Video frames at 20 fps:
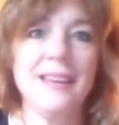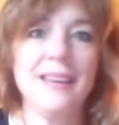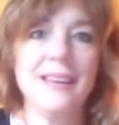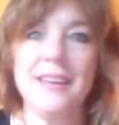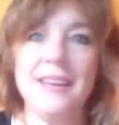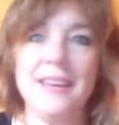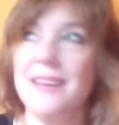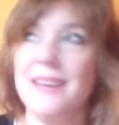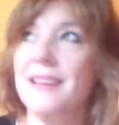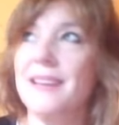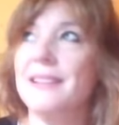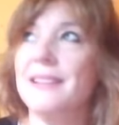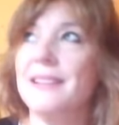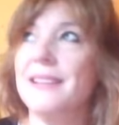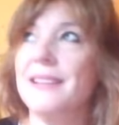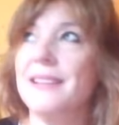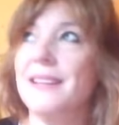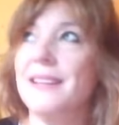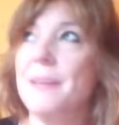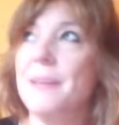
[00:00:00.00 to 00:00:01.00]
et,
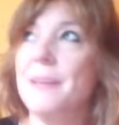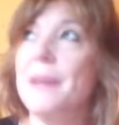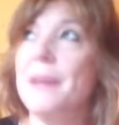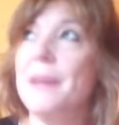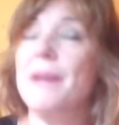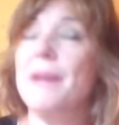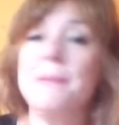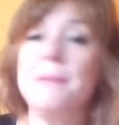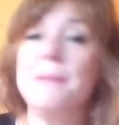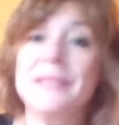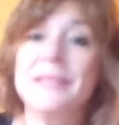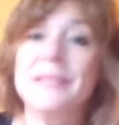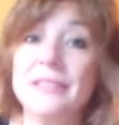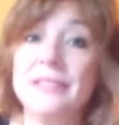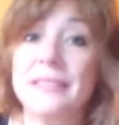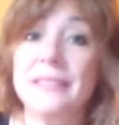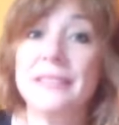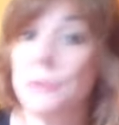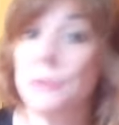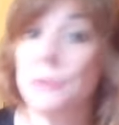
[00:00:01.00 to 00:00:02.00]
ben ouais, parce
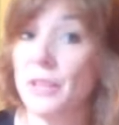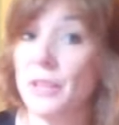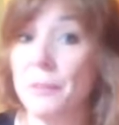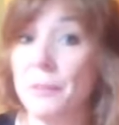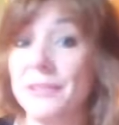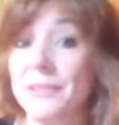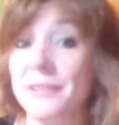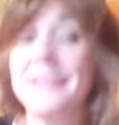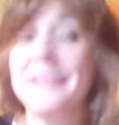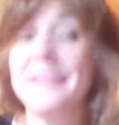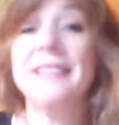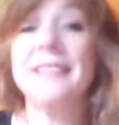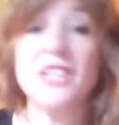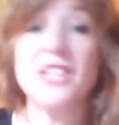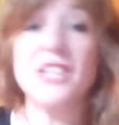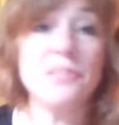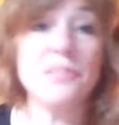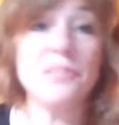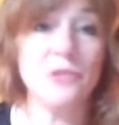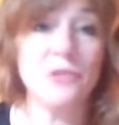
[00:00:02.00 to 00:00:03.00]
que c'était mon
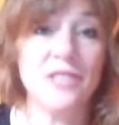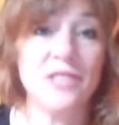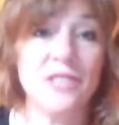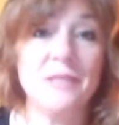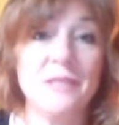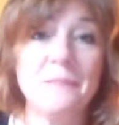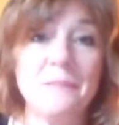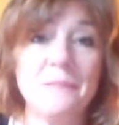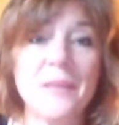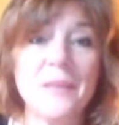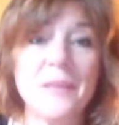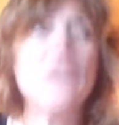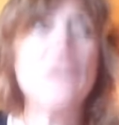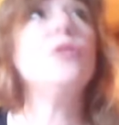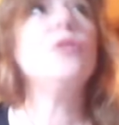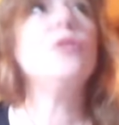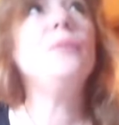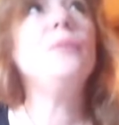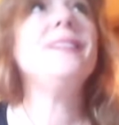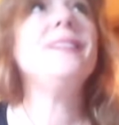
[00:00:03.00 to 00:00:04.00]
apprentissage ils m'ont dit,
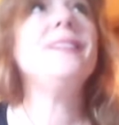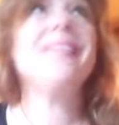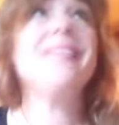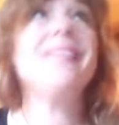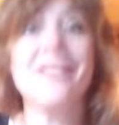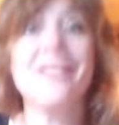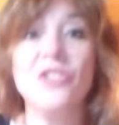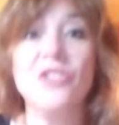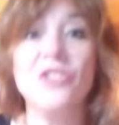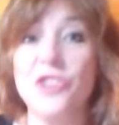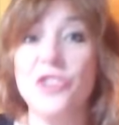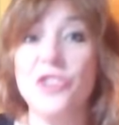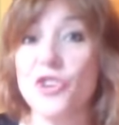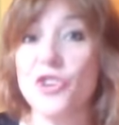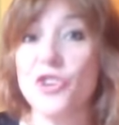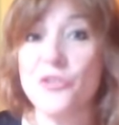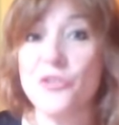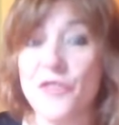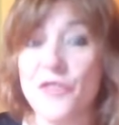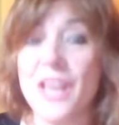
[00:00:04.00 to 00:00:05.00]
depuis 50 ans,
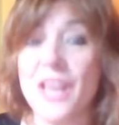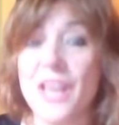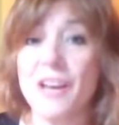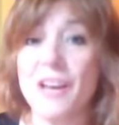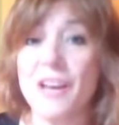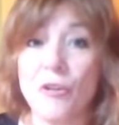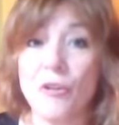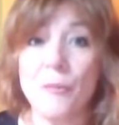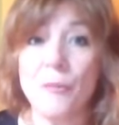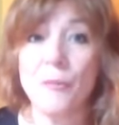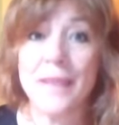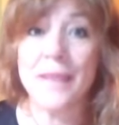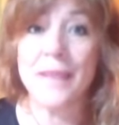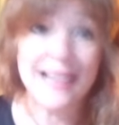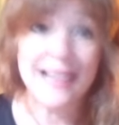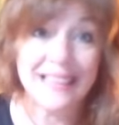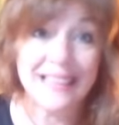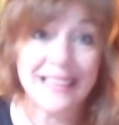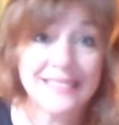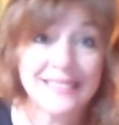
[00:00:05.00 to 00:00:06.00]
je fais euh, mes
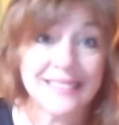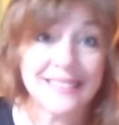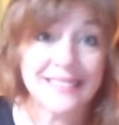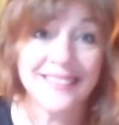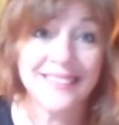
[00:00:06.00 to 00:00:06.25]
classes.